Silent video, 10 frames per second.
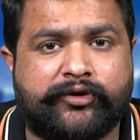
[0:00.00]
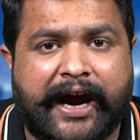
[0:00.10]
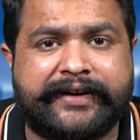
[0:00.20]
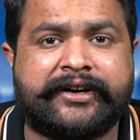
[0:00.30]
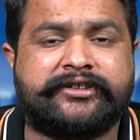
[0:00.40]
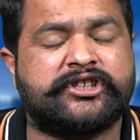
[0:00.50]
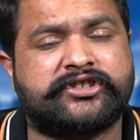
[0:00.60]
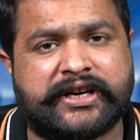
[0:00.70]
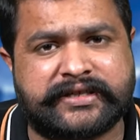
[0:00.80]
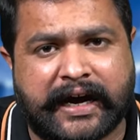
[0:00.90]
यूनाइटेड
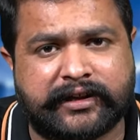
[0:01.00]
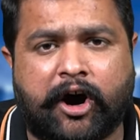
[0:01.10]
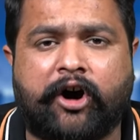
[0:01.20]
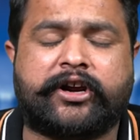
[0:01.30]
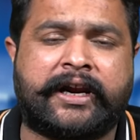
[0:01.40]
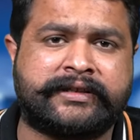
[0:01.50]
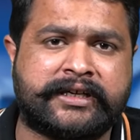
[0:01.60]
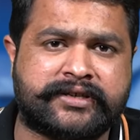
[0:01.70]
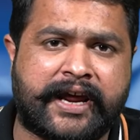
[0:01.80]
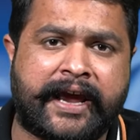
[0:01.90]
जिसके साथ लाहौर
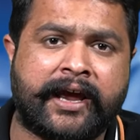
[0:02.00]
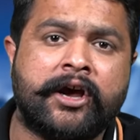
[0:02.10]
कलंदर्स ने